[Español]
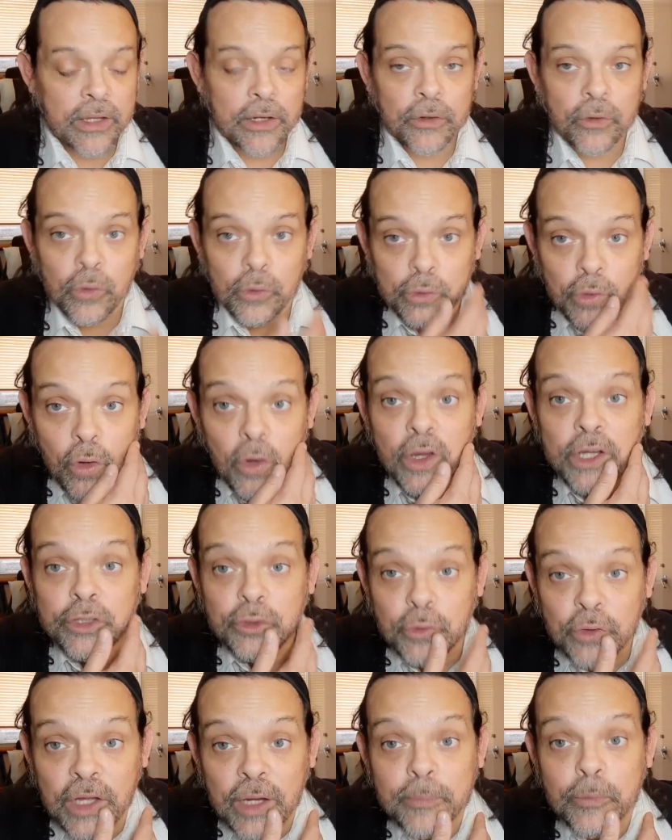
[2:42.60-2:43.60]
Los dos
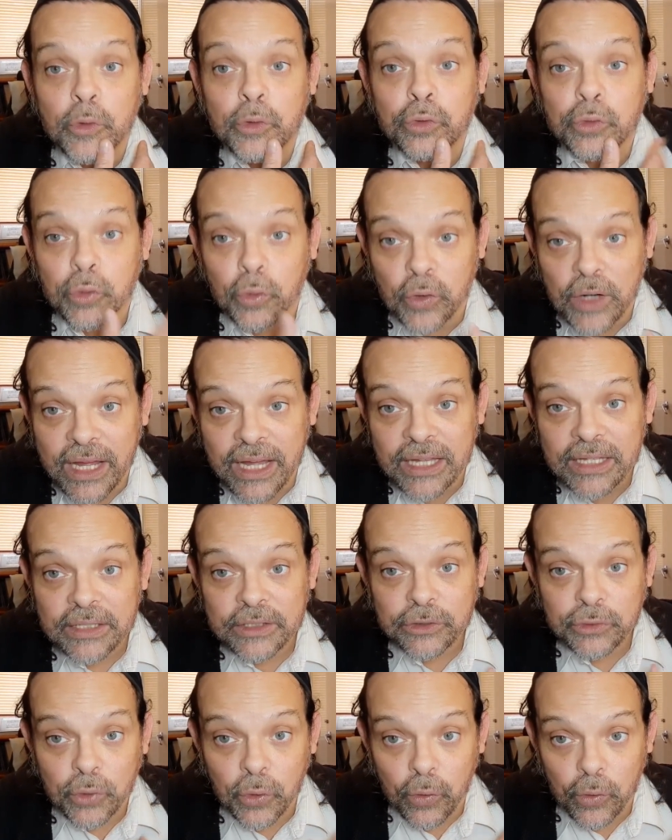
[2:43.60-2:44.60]
estudiamos Torah
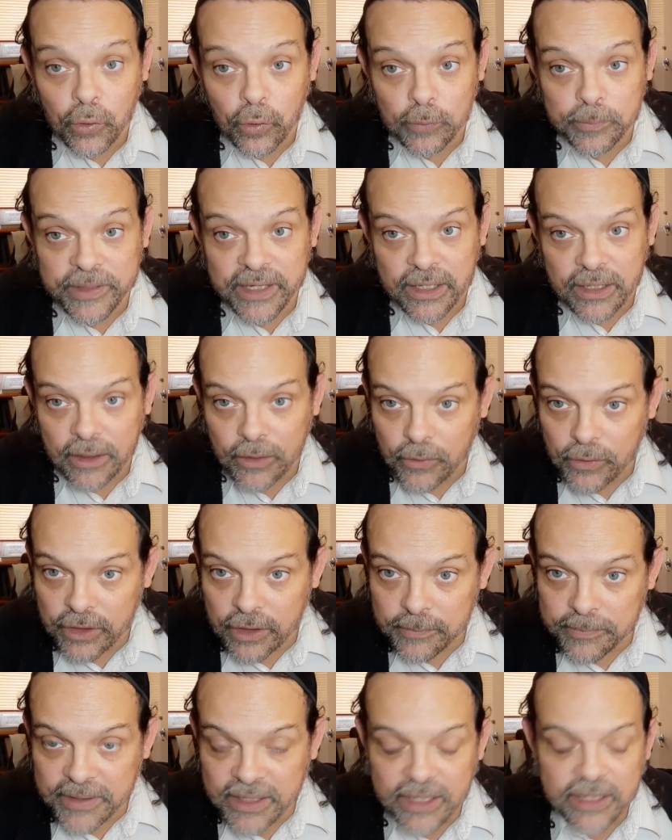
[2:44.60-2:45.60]
todos los viernes. Hoy
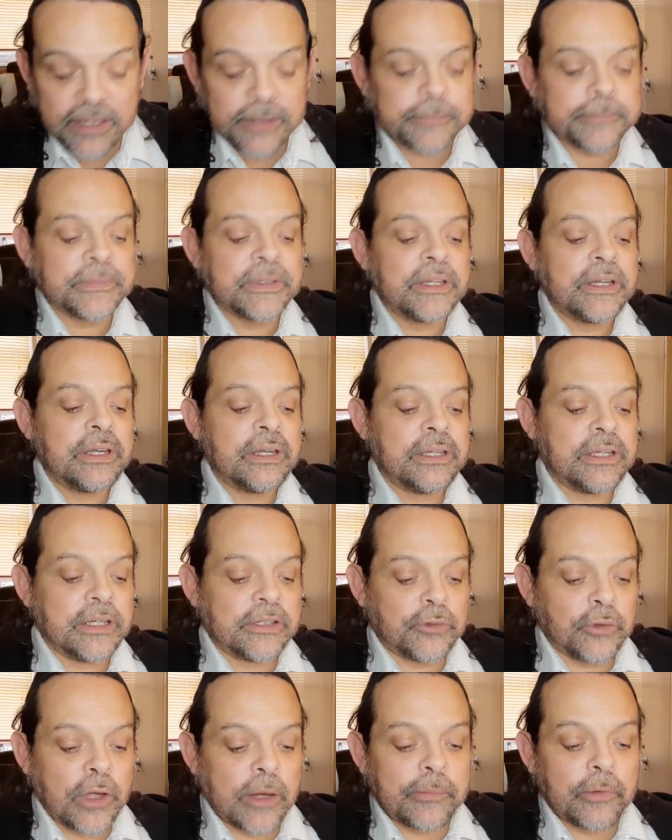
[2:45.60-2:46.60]
es viernes y
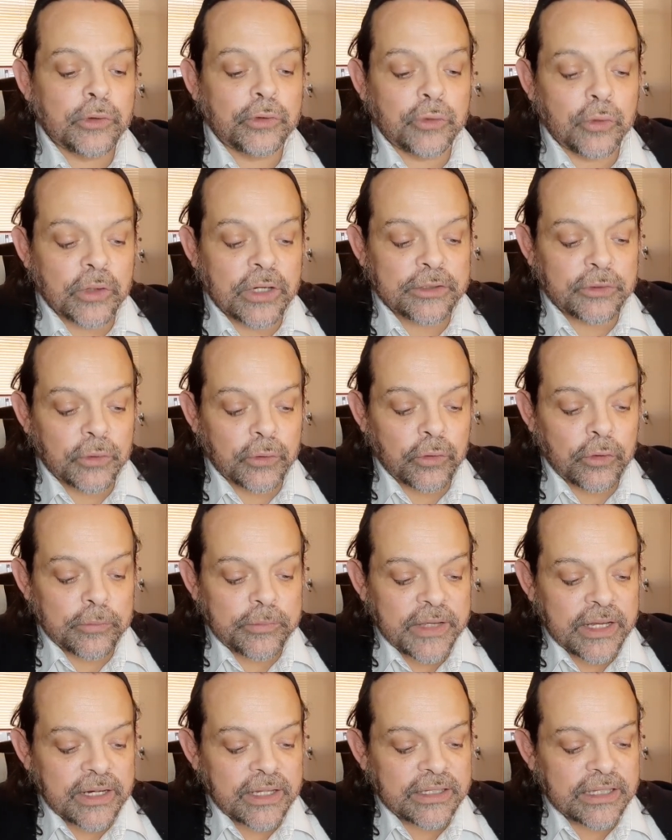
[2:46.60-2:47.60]
estudiamos Torah todos los
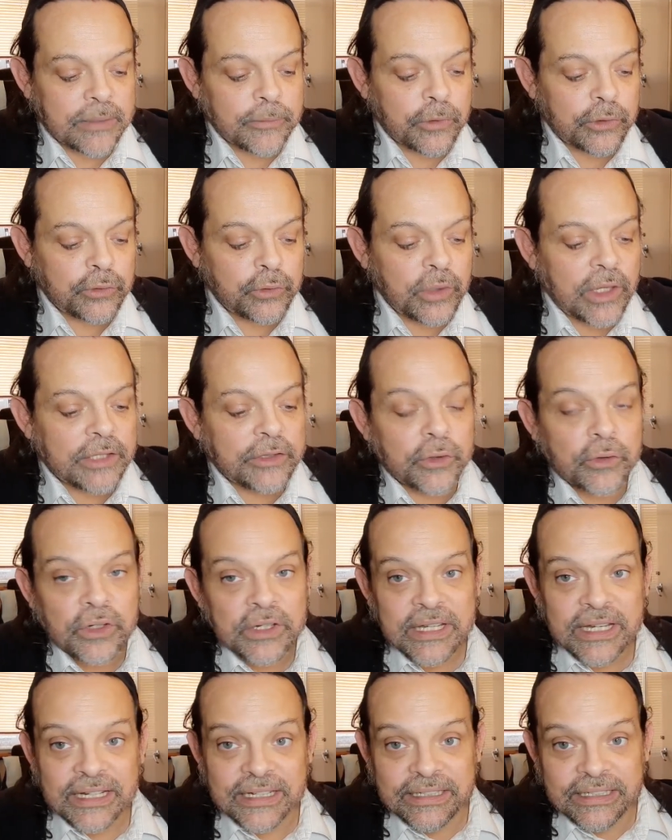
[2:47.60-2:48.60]
viernes. Estamos estudiando
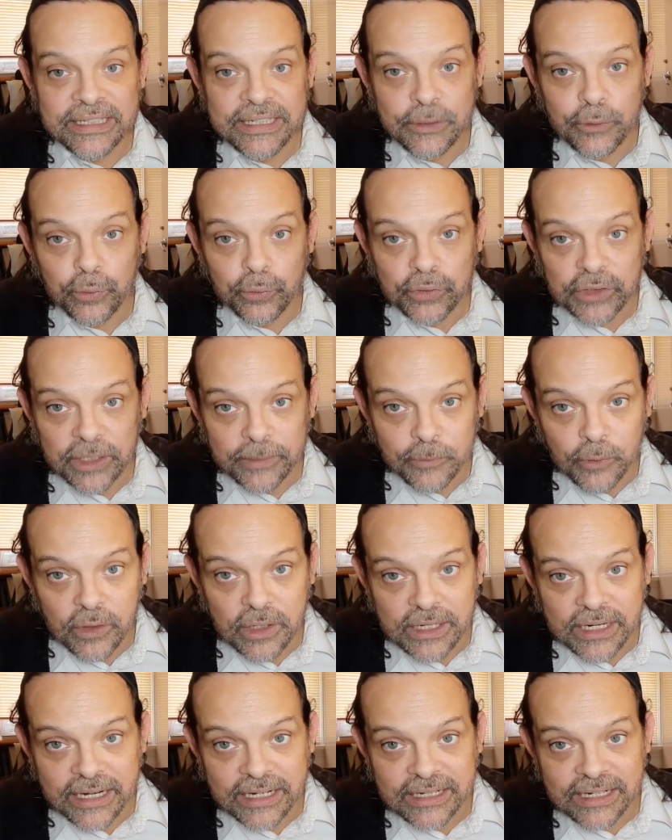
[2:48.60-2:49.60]
Likutem
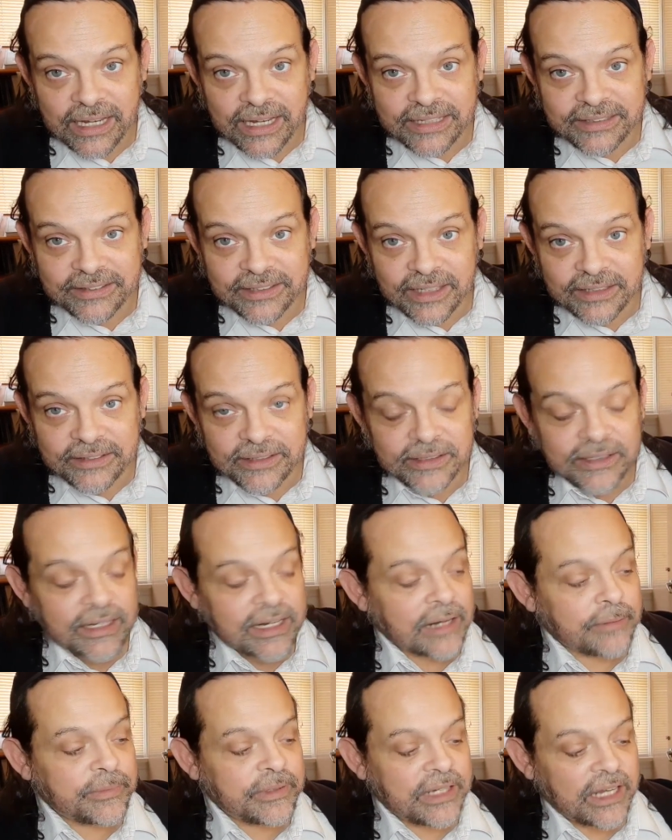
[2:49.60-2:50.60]
Moharan, las enseñanzas de
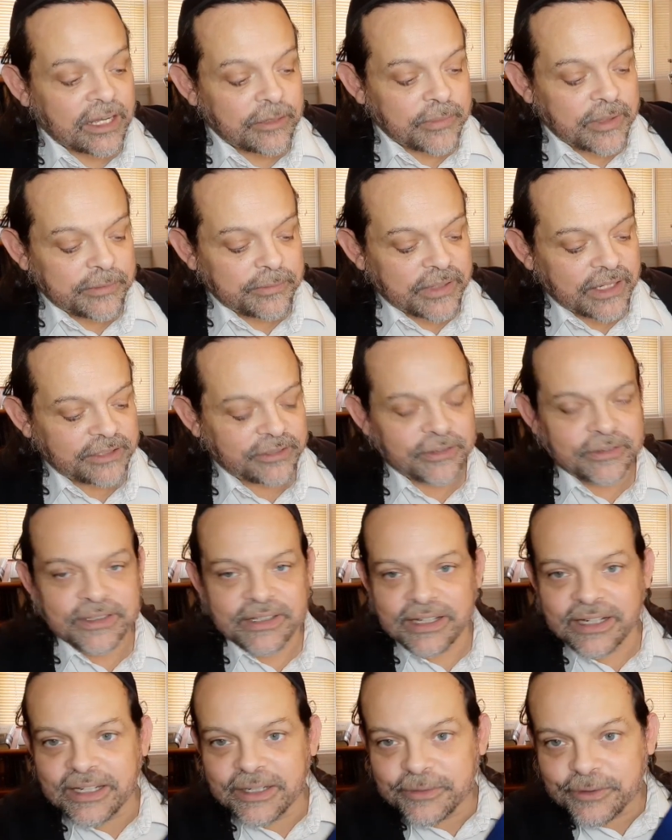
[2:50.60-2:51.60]
Rabbi Nachman el
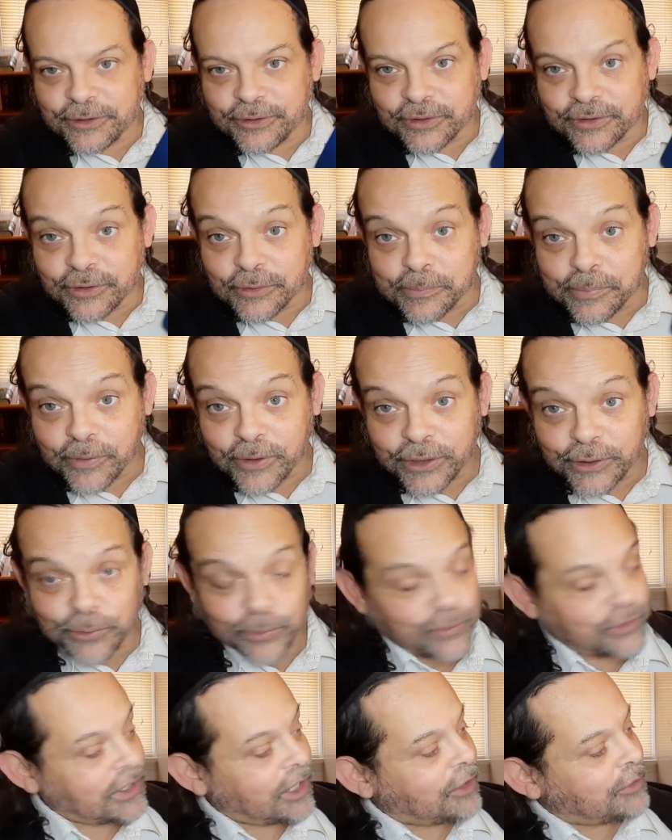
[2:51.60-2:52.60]
librito está un poquito
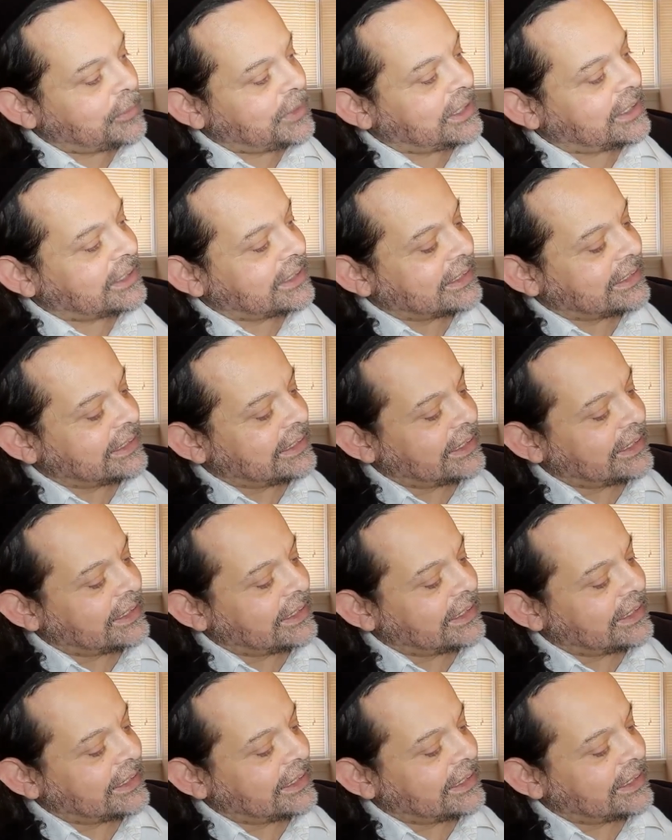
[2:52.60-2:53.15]
usado, miren.